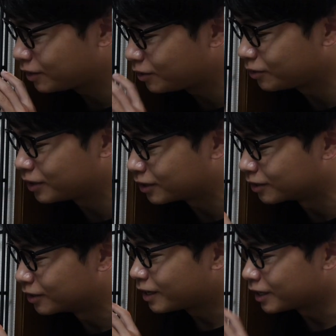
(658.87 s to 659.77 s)

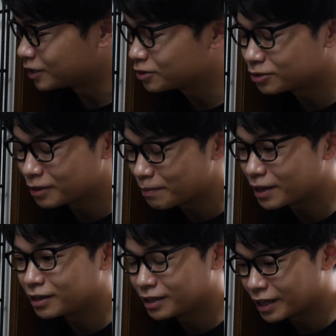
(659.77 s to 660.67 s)
キューリグが非常に
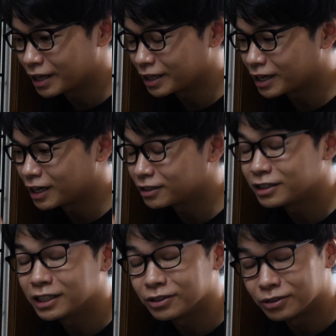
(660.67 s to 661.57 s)
便利で、で、
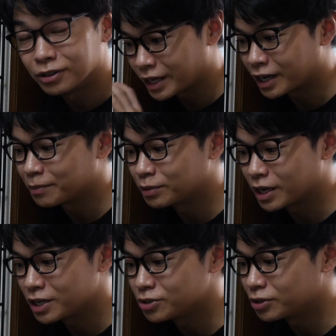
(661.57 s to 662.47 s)
カークランドの K カップ
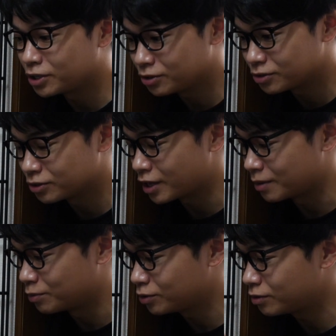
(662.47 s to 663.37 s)
が非常に優秀
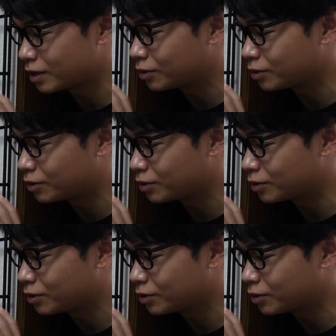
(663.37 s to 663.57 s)
で、僕は